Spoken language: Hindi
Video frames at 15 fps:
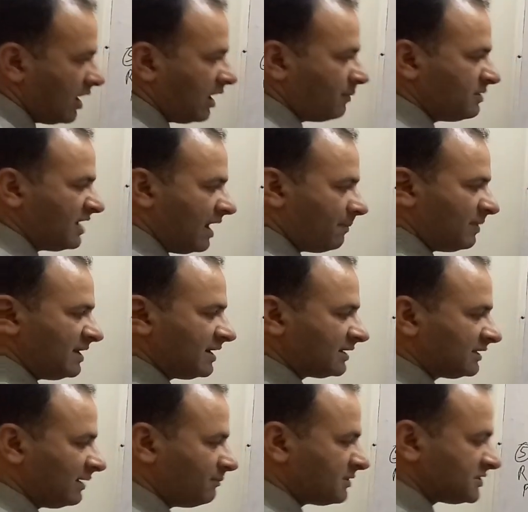अब यहाँ पर लिखा
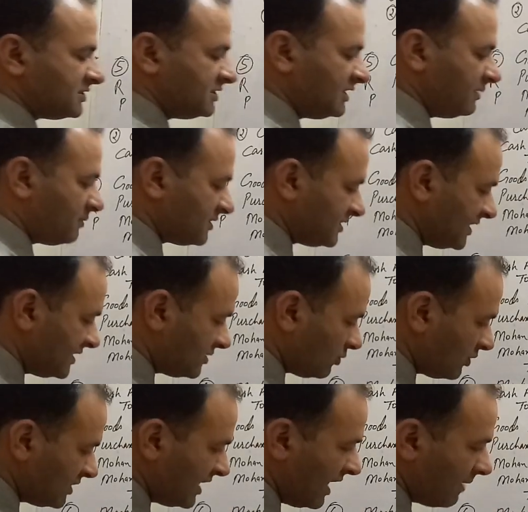था मशीनरी परचेज
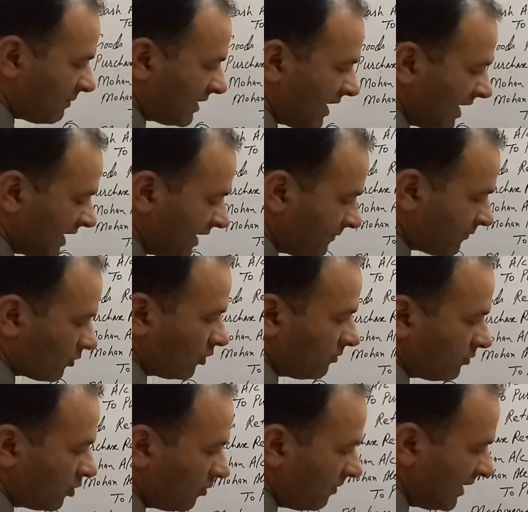और यहाँ पर आ गया फ्रॉम
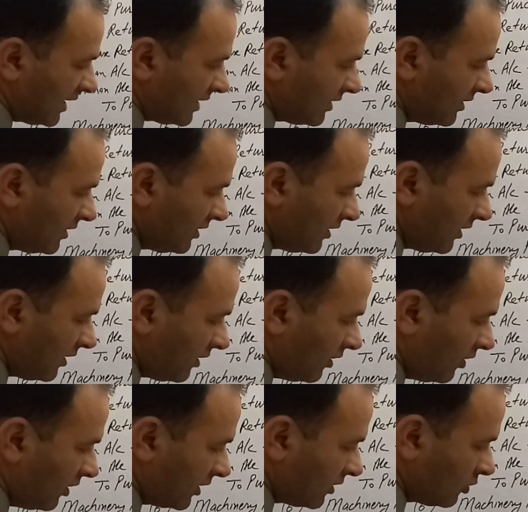गोपाल
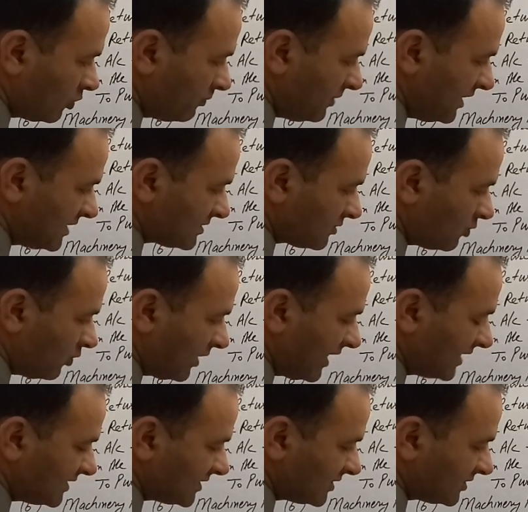और रुपीज हो गया जैसे